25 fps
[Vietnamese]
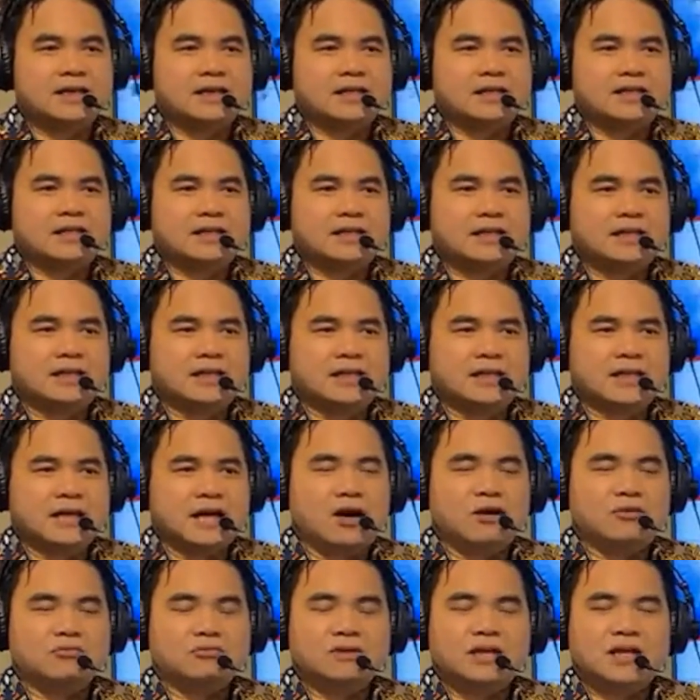thì
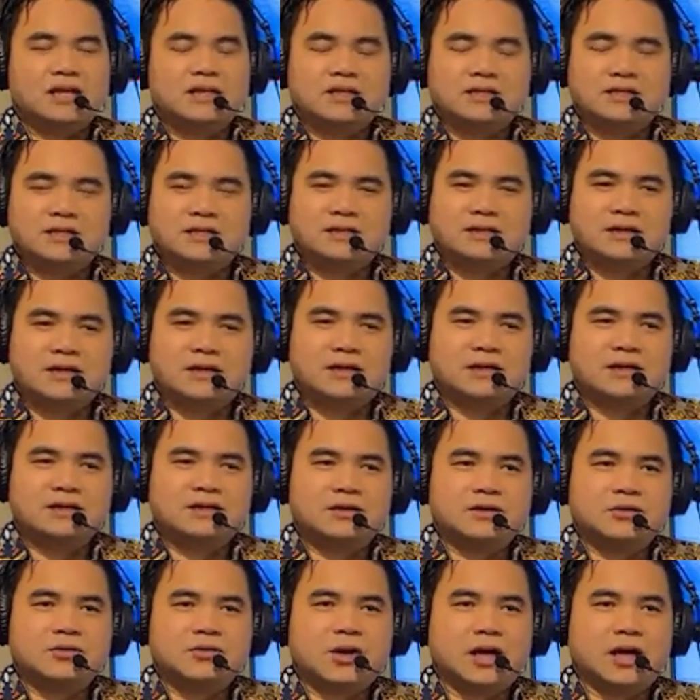ông đang cỡ
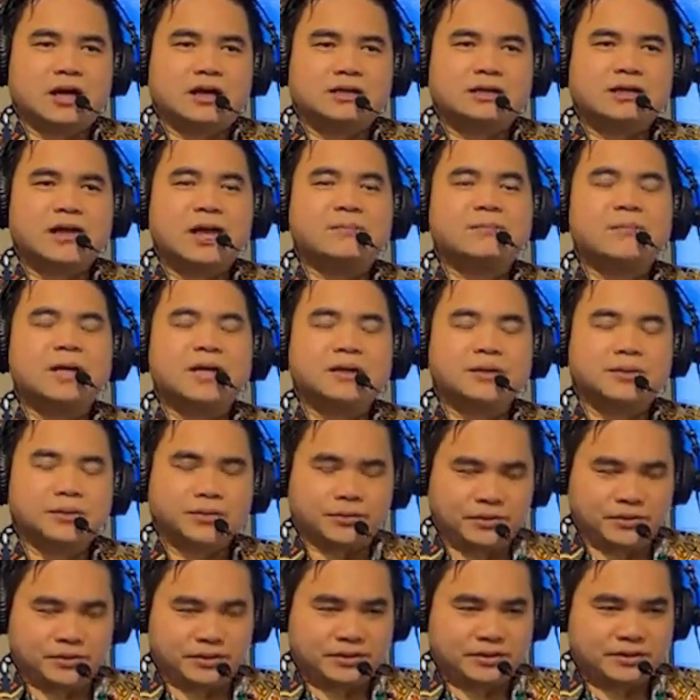chừng khoảng tám mấy
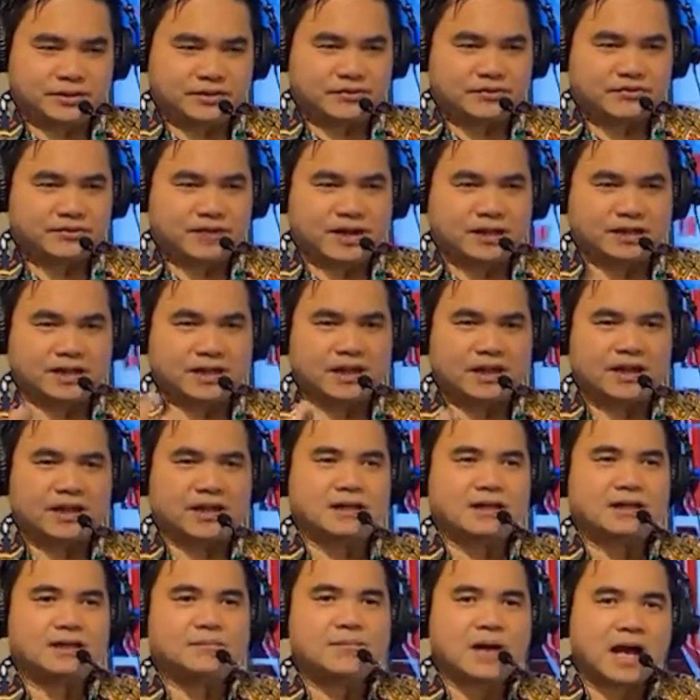tuổi và thế hệ
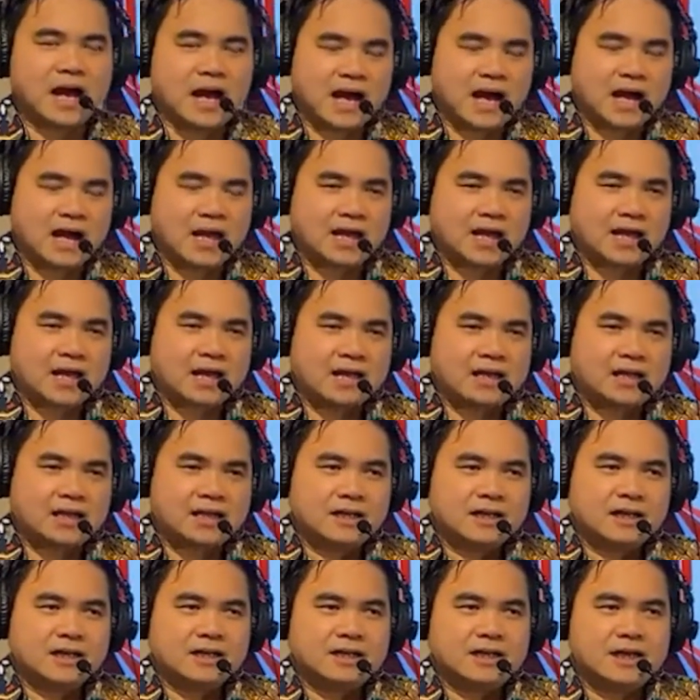thứ ba
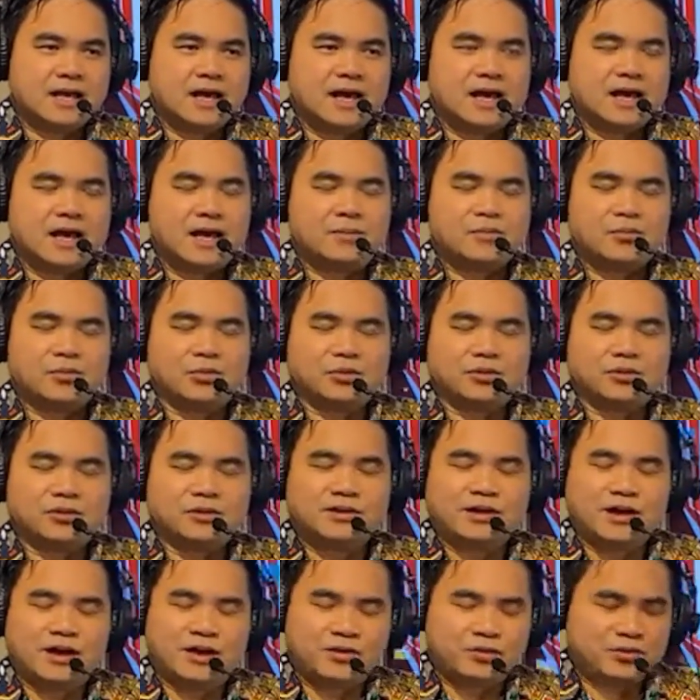là một
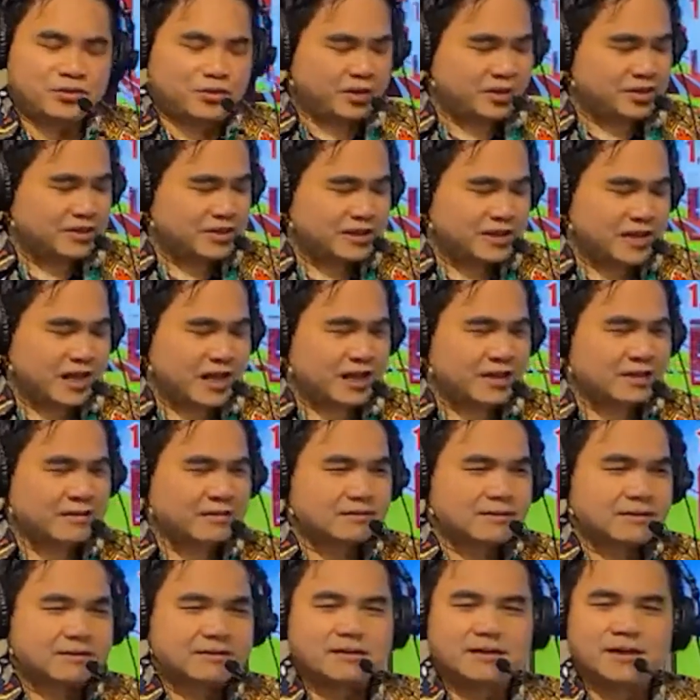cậu con trai
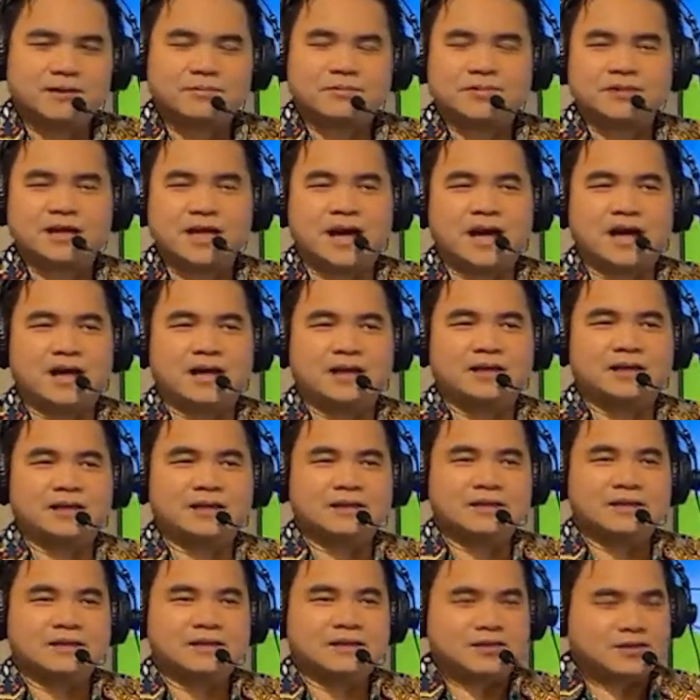rất đẹp trai
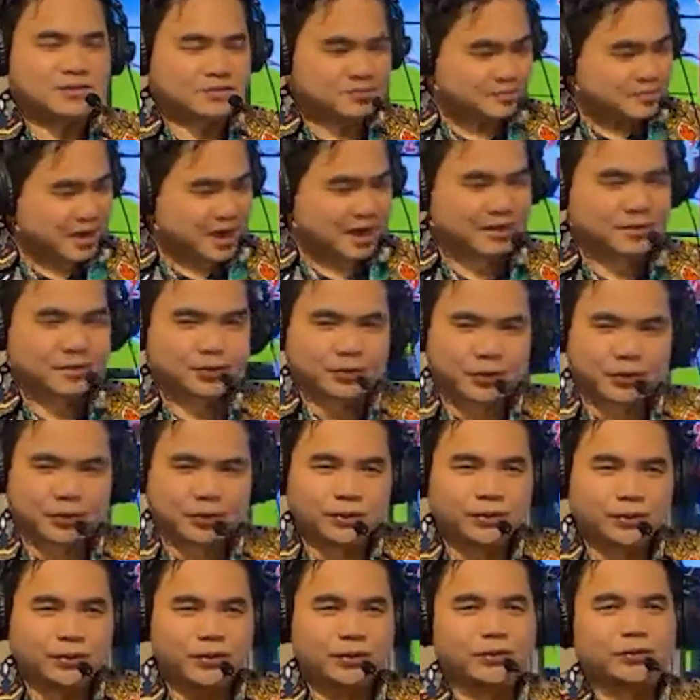bằng tuổi
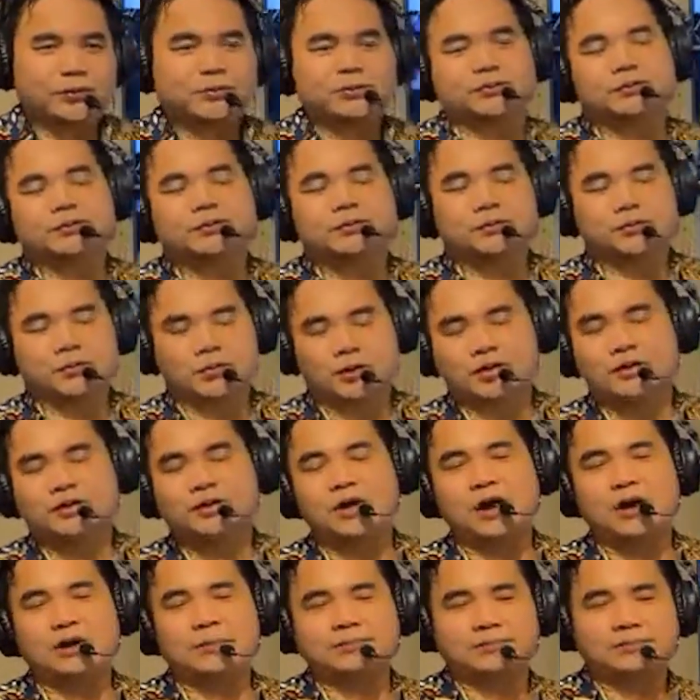tôi luôn, tuổi con
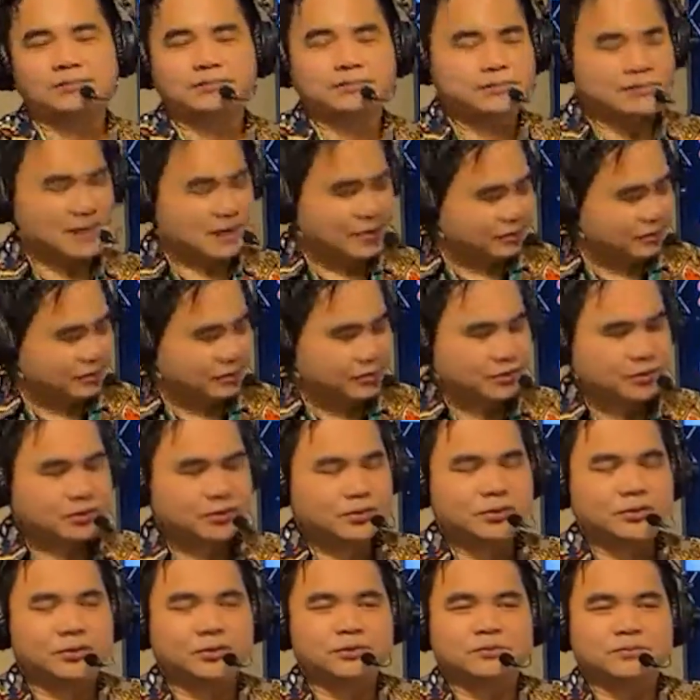cọp, bằng tuổi tôi
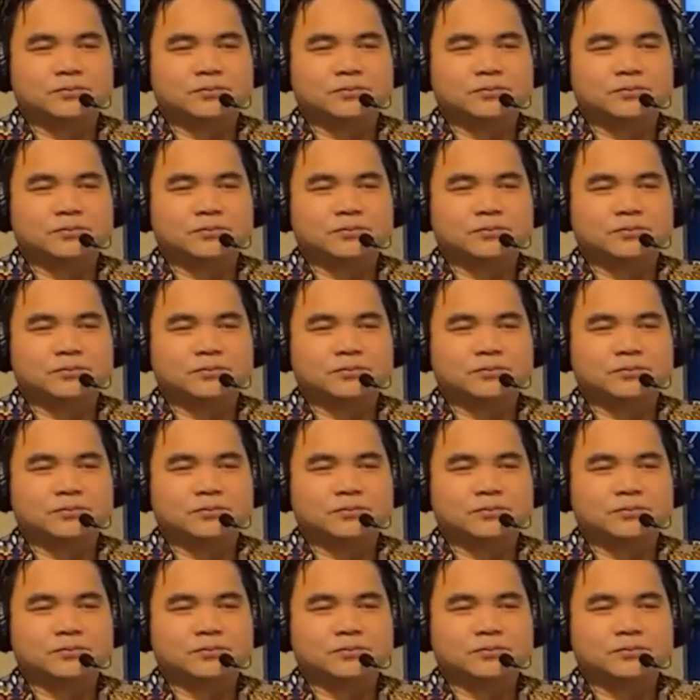luôn